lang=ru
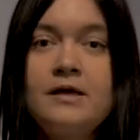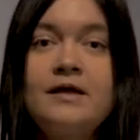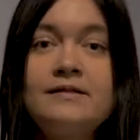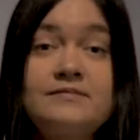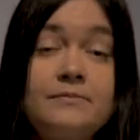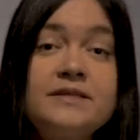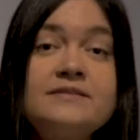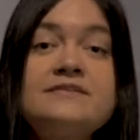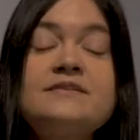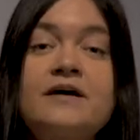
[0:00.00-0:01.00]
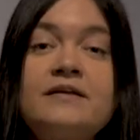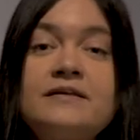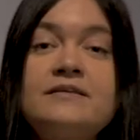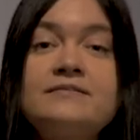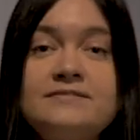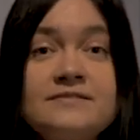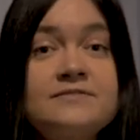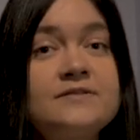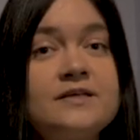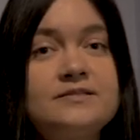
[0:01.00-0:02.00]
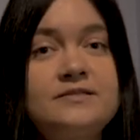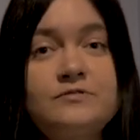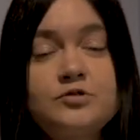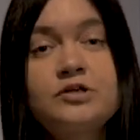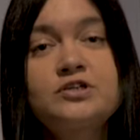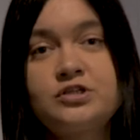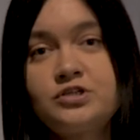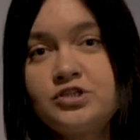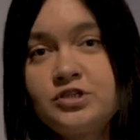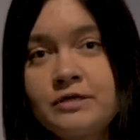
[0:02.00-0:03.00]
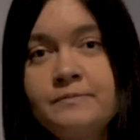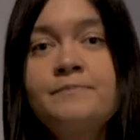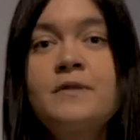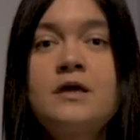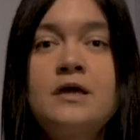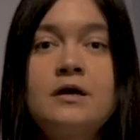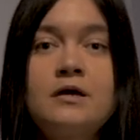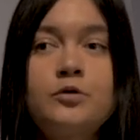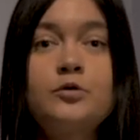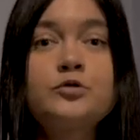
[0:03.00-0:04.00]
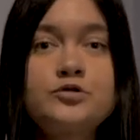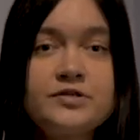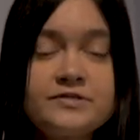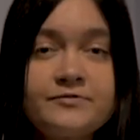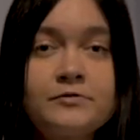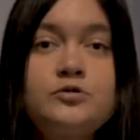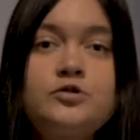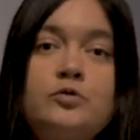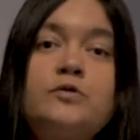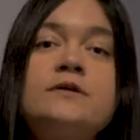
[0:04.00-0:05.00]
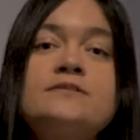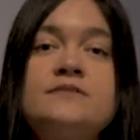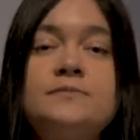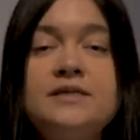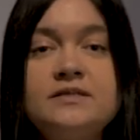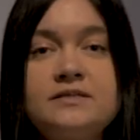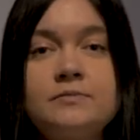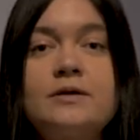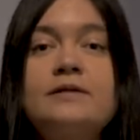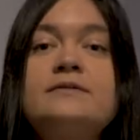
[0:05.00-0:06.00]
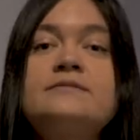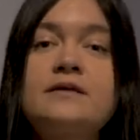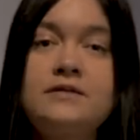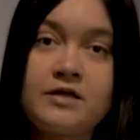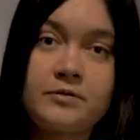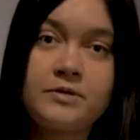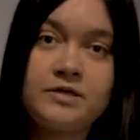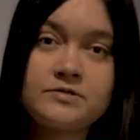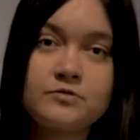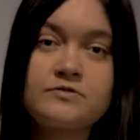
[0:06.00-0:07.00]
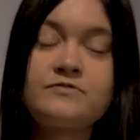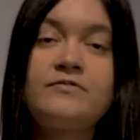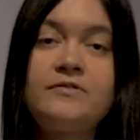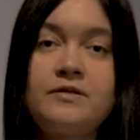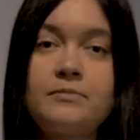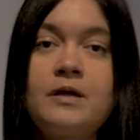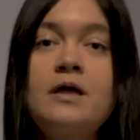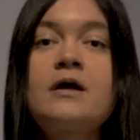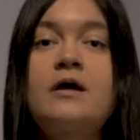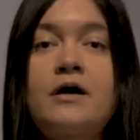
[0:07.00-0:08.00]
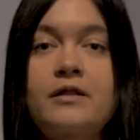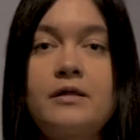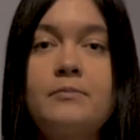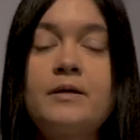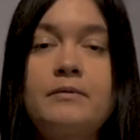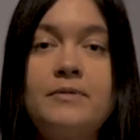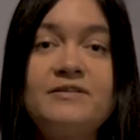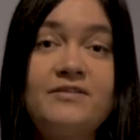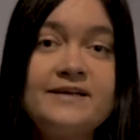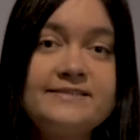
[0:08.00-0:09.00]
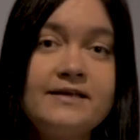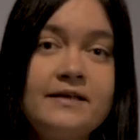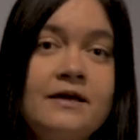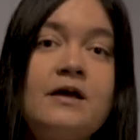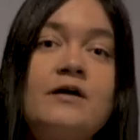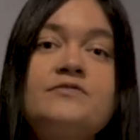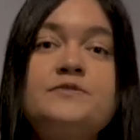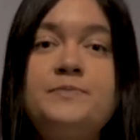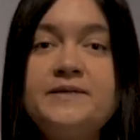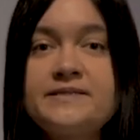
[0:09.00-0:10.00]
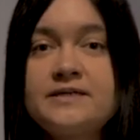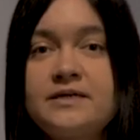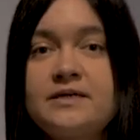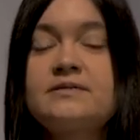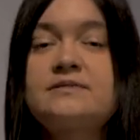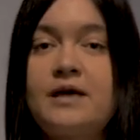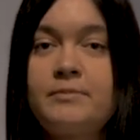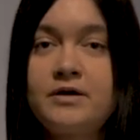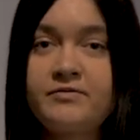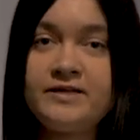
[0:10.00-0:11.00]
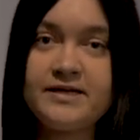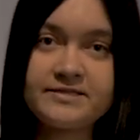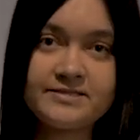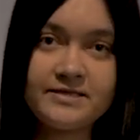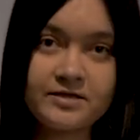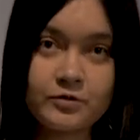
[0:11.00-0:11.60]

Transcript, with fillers: Элизабетта Сирани – единственная девушка, женщина, Художница, включенная знаменитым коллекционером и искусствоведом Карло Мальвазией в список самых влиятельных